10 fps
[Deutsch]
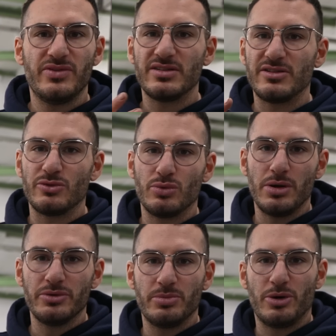wärst du so
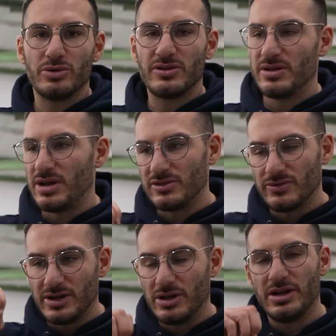roundabout,
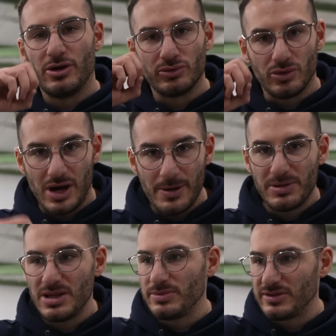also wenn dein Auto
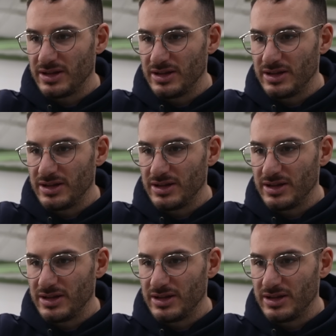abgibst, da